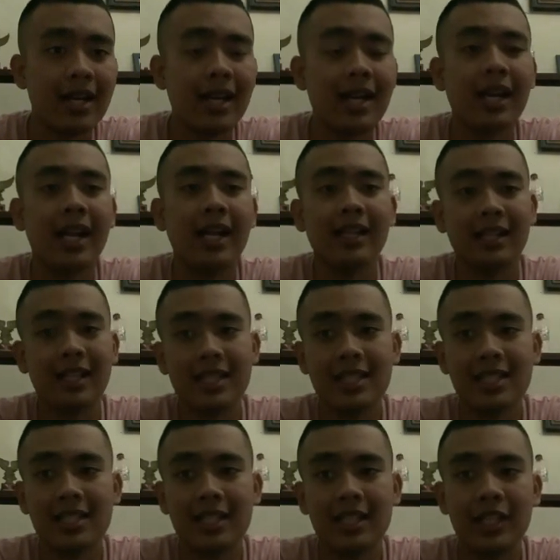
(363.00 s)
dan
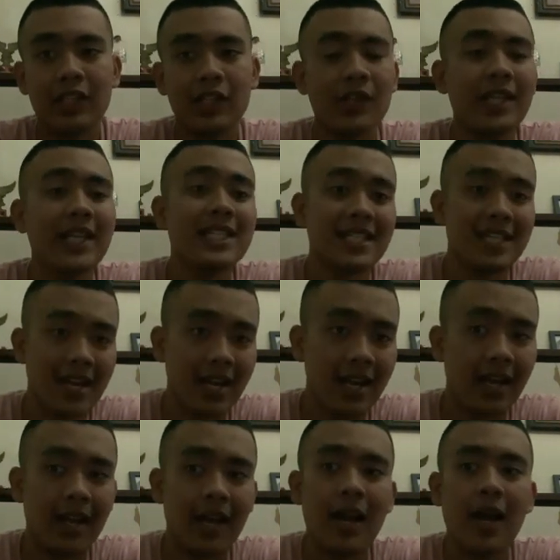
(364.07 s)
etnis di Indonesia.